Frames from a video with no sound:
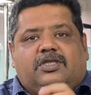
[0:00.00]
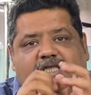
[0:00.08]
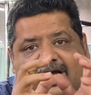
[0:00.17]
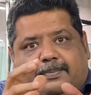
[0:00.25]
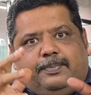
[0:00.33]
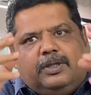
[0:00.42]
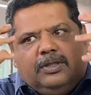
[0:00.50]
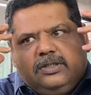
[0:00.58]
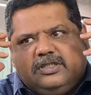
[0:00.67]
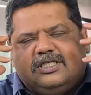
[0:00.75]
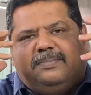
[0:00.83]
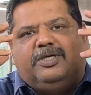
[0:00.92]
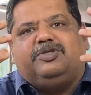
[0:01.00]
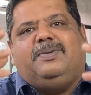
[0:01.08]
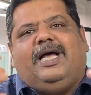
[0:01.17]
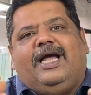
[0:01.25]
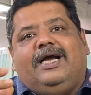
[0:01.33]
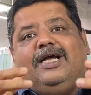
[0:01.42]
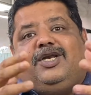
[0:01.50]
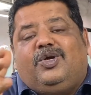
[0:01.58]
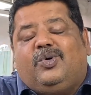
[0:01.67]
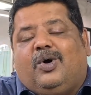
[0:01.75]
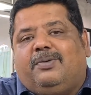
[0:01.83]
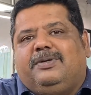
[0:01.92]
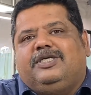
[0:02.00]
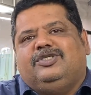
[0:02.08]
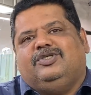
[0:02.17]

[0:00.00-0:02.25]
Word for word: तब समझ में आएगा न्यू हॉबीस्ट